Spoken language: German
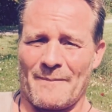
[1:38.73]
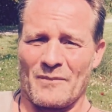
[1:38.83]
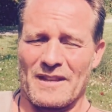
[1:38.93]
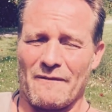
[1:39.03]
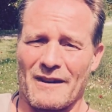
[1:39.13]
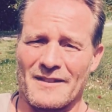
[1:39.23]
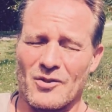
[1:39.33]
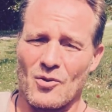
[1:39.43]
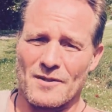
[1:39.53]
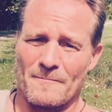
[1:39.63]
die
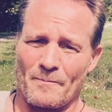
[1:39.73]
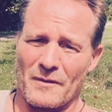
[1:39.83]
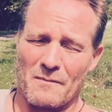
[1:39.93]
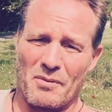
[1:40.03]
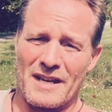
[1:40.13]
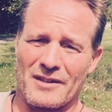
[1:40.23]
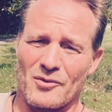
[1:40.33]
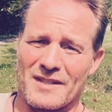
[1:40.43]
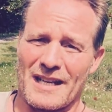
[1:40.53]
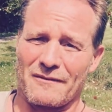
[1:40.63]
Franzosen, geprägt
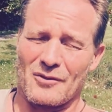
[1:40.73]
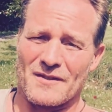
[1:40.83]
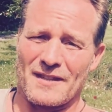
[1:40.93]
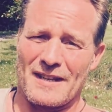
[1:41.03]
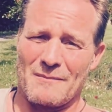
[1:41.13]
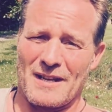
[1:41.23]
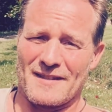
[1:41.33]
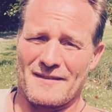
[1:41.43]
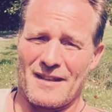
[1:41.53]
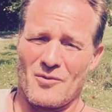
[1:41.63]
durch Gad Fossé im
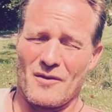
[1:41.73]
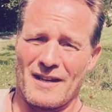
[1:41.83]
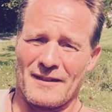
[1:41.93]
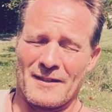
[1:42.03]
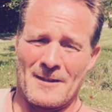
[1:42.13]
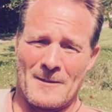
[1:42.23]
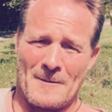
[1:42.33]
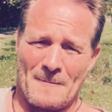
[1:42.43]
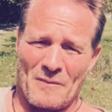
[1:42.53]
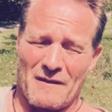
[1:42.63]
letzten Jahrhundert,
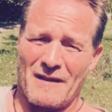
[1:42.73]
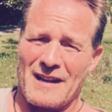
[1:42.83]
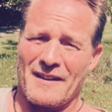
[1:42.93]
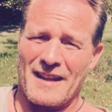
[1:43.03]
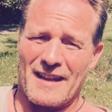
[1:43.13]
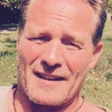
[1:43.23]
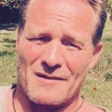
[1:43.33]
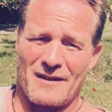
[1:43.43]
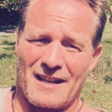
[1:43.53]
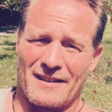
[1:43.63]
Valnet,
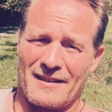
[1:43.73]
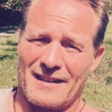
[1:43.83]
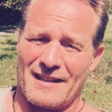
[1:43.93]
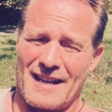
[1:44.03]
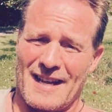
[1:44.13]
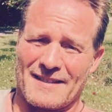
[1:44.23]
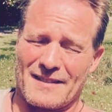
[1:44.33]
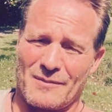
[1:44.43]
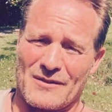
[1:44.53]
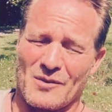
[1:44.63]
das waren
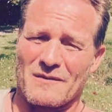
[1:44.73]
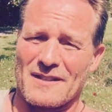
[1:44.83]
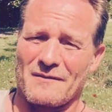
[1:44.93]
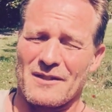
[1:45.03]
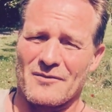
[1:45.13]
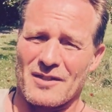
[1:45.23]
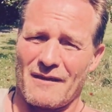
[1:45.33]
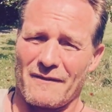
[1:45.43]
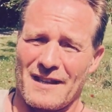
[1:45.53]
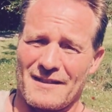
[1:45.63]
Ärzte bzw.
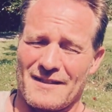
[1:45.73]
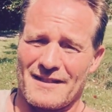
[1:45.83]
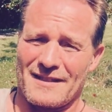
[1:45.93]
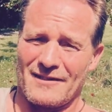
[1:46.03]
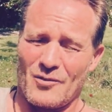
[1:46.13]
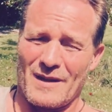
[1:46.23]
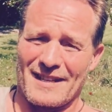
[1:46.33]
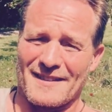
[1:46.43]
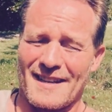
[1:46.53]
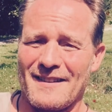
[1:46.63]
Wissenschaftler, die sich über
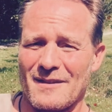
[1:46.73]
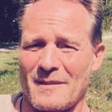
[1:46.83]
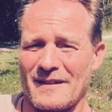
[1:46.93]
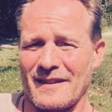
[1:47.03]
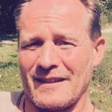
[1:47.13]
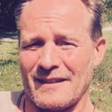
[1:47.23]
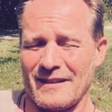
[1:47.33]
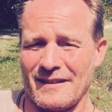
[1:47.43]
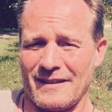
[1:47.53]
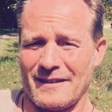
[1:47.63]
Jahrzehnte mit
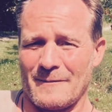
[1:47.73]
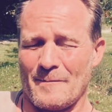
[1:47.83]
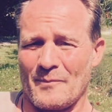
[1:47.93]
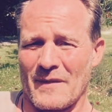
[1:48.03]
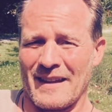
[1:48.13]
ähm,